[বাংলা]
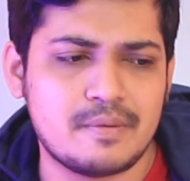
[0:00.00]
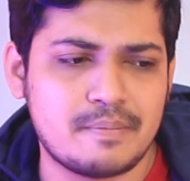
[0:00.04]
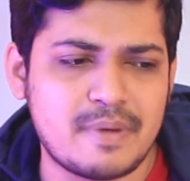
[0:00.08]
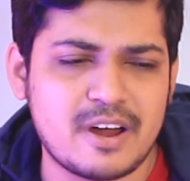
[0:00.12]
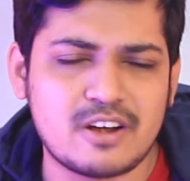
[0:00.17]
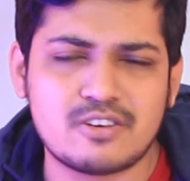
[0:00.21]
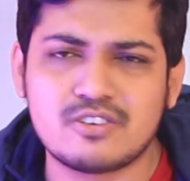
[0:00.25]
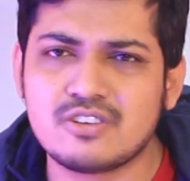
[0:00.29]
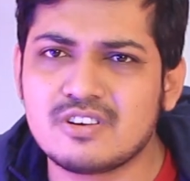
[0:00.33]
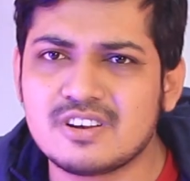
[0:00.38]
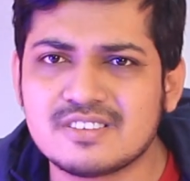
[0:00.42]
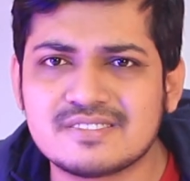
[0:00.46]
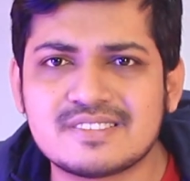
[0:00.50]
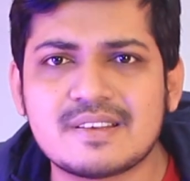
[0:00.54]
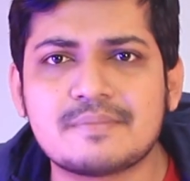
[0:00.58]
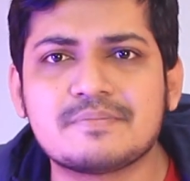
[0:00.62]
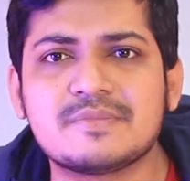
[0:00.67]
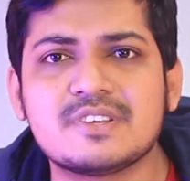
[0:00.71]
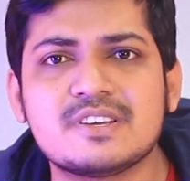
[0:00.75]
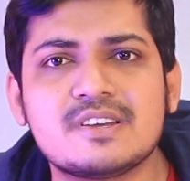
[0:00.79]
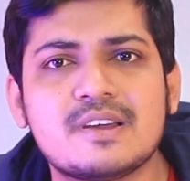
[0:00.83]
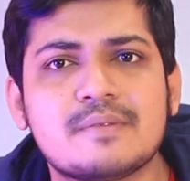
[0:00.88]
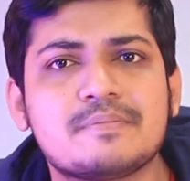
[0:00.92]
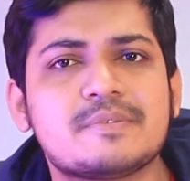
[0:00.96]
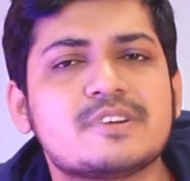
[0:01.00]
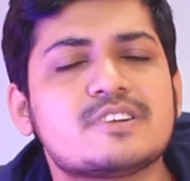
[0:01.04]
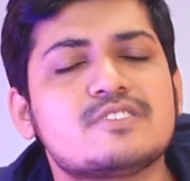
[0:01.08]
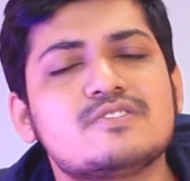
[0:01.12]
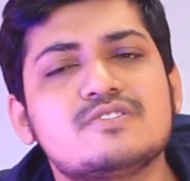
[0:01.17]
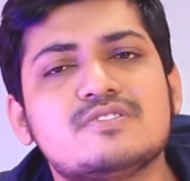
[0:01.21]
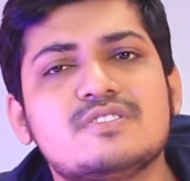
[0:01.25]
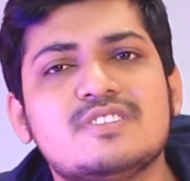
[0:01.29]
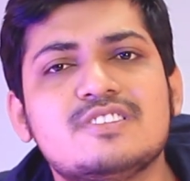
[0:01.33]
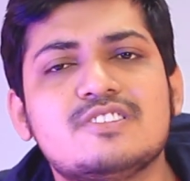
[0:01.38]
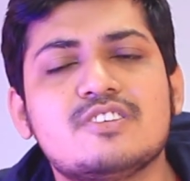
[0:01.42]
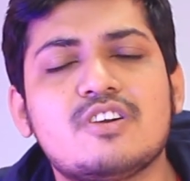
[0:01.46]
বারো ডলার সামথিং আপনাকে
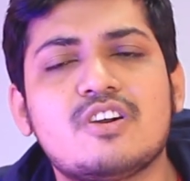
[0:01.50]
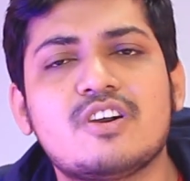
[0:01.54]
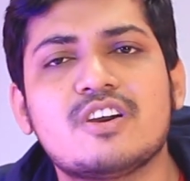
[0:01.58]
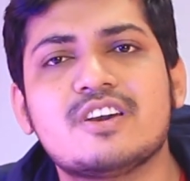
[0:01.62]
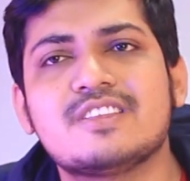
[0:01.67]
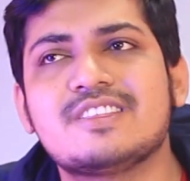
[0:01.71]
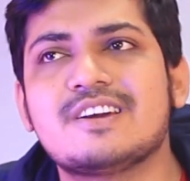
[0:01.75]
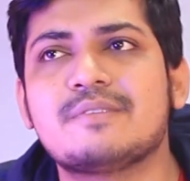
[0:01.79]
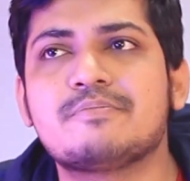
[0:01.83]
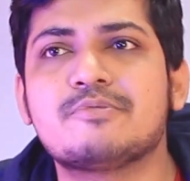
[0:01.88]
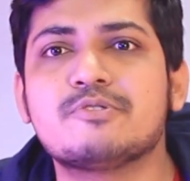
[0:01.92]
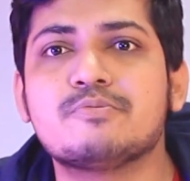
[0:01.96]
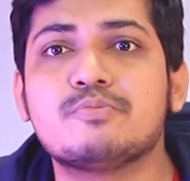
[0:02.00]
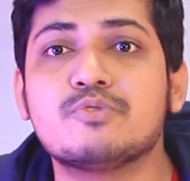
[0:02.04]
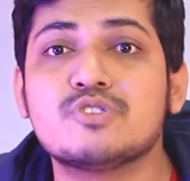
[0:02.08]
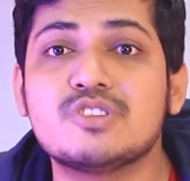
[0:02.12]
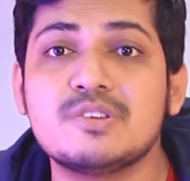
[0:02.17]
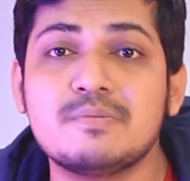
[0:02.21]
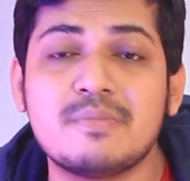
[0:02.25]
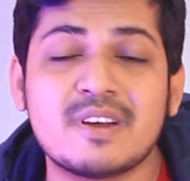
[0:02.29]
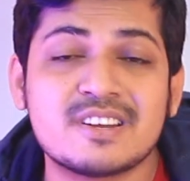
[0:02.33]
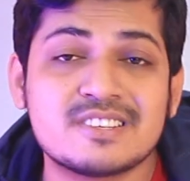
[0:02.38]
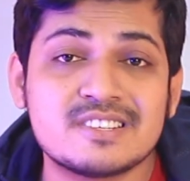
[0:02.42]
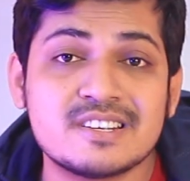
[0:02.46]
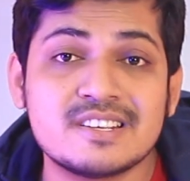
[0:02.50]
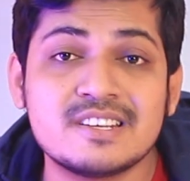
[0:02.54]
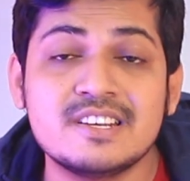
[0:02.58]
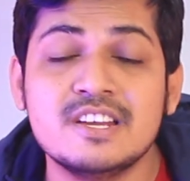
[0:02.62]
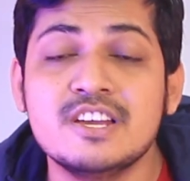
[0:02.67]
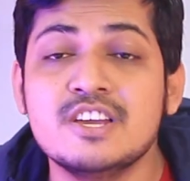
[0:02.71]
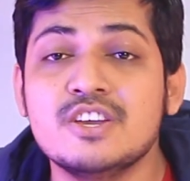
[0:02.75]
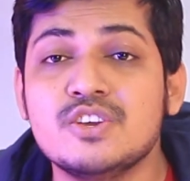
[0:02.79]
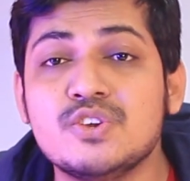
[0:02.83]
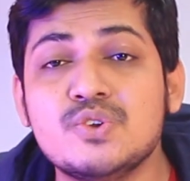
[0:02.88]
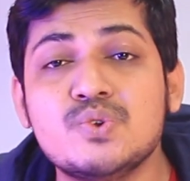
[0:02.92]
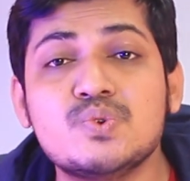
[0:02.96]
দিতে হয় তারপর প্রতি মাসে
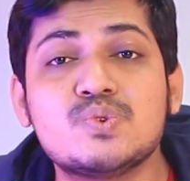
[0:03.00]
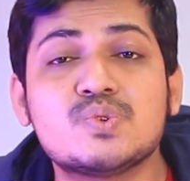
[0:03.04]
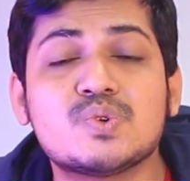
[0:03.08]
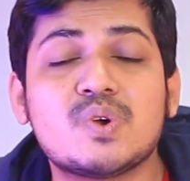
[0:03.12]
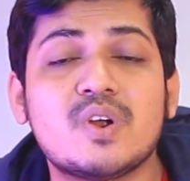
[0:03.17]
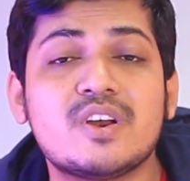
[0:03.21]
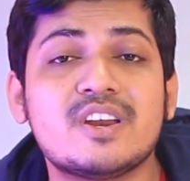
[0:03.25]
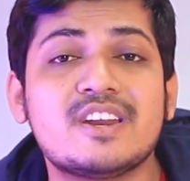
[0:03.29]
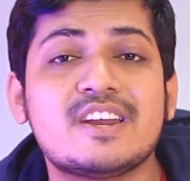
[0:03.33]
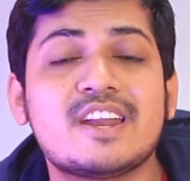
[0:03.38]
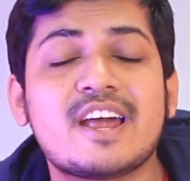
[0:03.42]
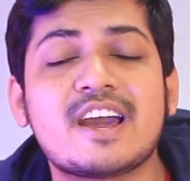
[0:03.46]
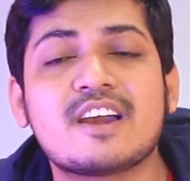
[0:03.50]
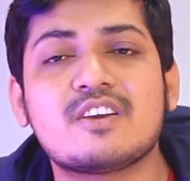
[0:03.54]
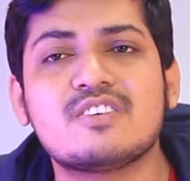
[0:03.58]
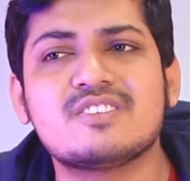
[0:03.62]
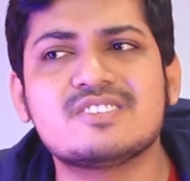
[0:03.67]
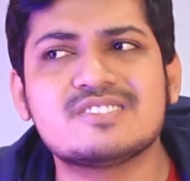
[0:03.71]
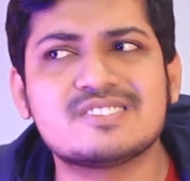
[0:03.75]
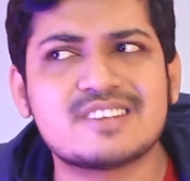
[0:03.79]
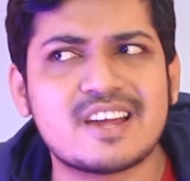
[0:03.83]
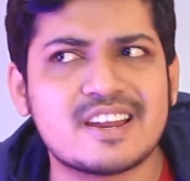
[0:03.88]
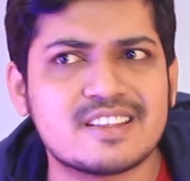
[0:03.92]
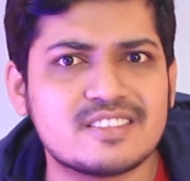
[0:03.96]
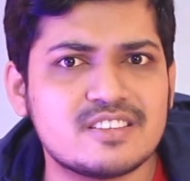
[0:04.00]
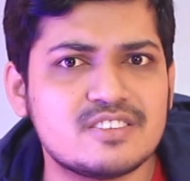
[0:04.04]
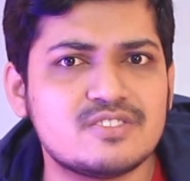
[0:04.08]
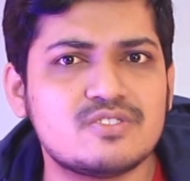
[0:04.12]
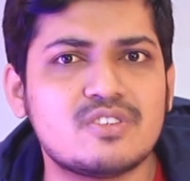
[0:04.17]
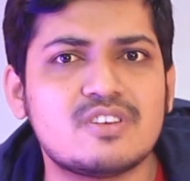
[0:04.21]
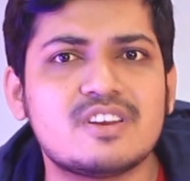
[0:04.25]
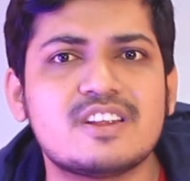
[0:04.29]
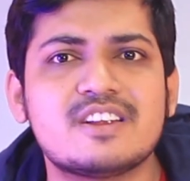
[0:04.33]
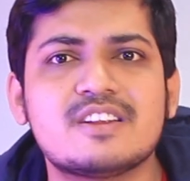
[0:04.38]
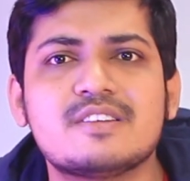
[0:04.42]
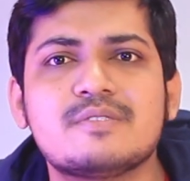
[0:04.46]
ইউজ করে না করে সাড়ে তিন
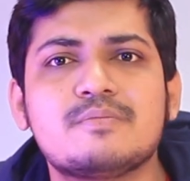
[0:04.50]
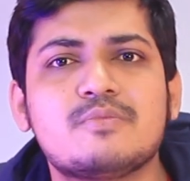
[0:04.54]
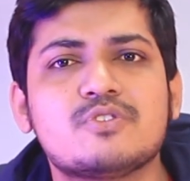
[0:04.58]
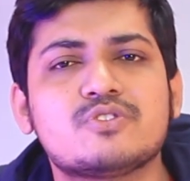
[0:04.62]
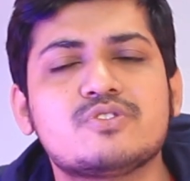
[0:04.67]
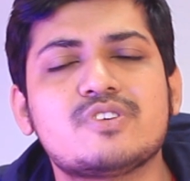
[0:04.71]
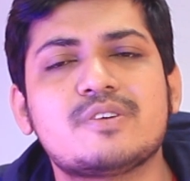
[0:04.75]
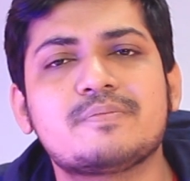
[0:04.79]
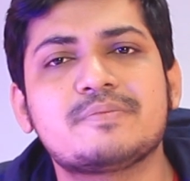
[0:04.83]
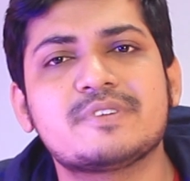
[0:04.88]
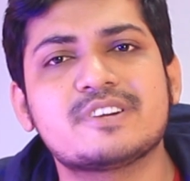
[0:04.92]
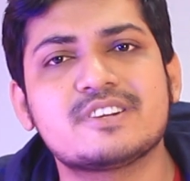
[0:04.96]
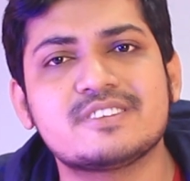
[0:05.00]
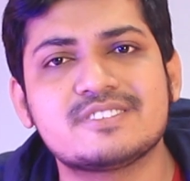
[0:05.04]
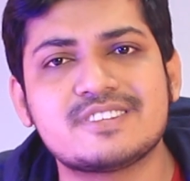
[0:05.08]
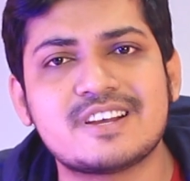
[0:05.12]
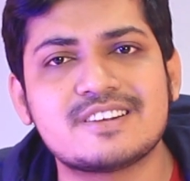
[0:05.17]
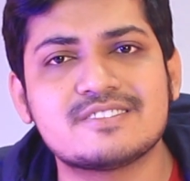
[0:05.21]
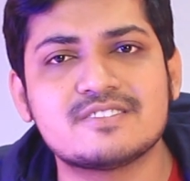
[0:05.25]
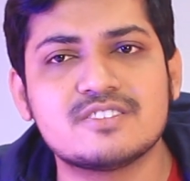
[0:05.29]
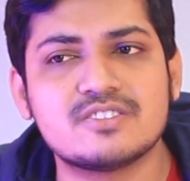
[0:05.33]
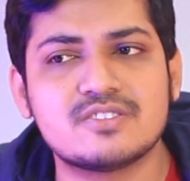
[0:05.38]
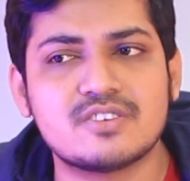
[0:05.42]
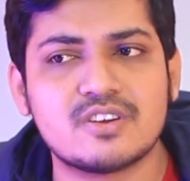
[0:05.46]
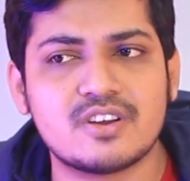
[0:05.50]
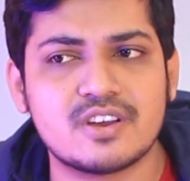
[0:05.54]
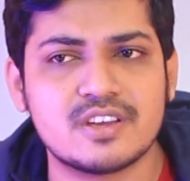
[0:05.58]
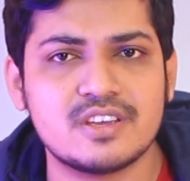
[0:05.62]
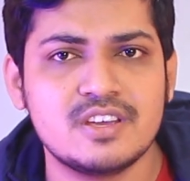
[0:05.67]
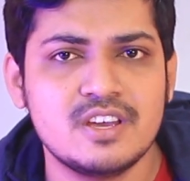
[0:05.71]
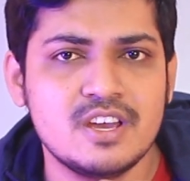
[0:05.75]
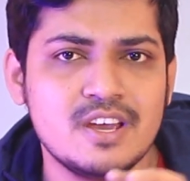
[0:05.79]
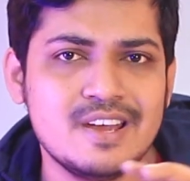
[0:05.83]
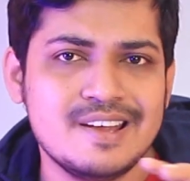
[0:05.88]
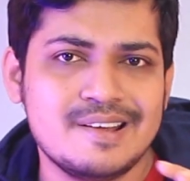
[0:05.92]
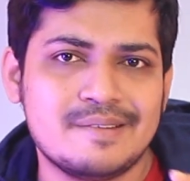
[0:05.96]
ডলারের মতো আপনাকে চার্জ দিতে হয়
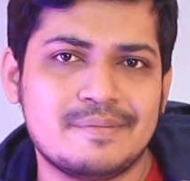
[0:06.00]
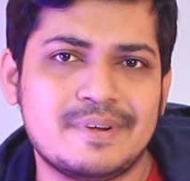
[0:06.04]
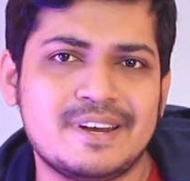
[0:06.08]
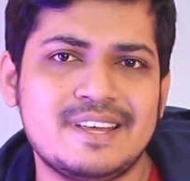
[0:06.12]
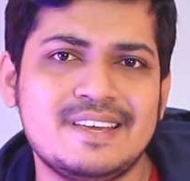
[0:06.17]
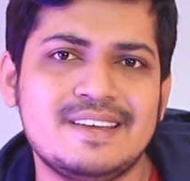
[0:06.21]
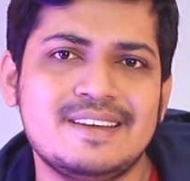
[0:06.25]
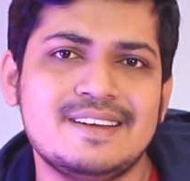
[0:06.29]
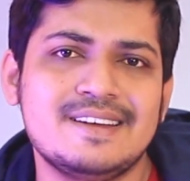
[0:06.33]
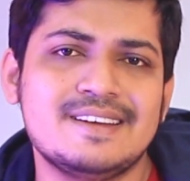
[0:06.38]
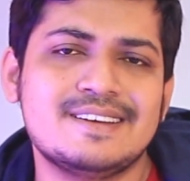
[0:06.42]
মানে